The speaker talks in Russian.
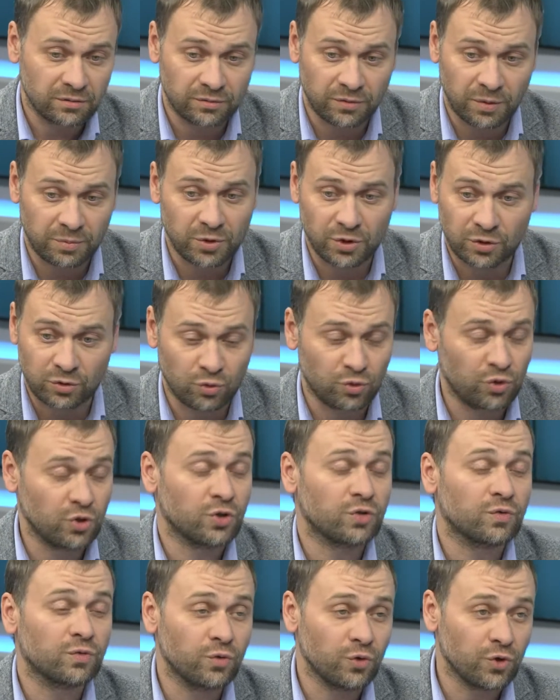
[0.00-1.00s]
вообще
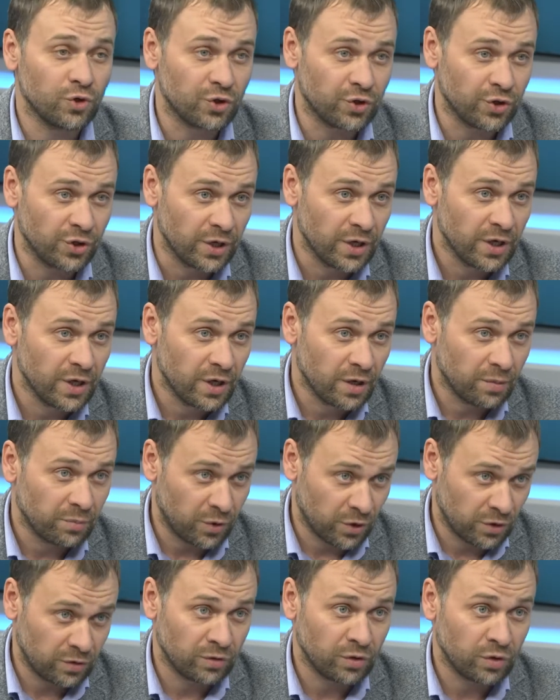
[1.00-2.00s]
существующий
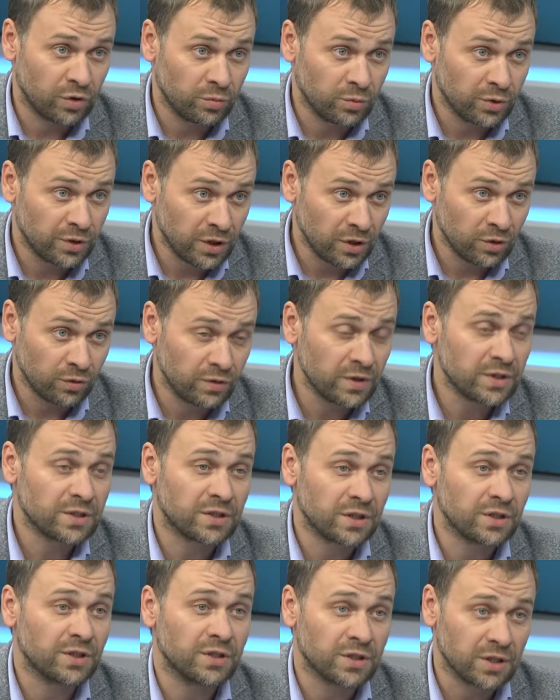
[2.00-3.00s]
противоглодный материал, он весь
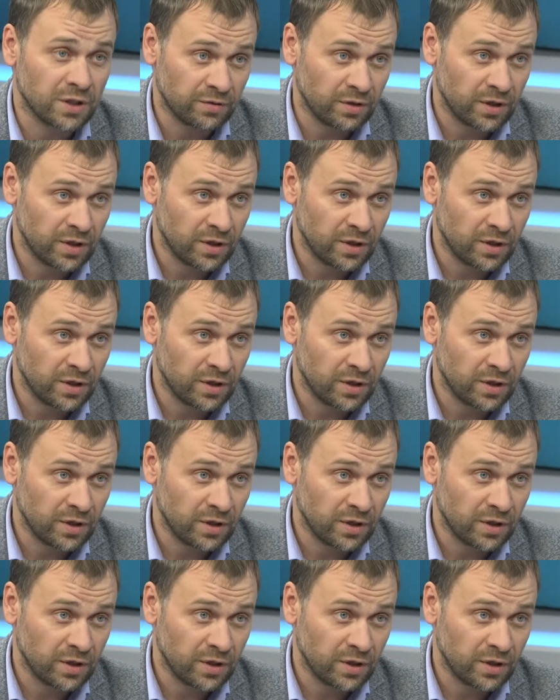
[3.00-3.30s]
состоит из этого.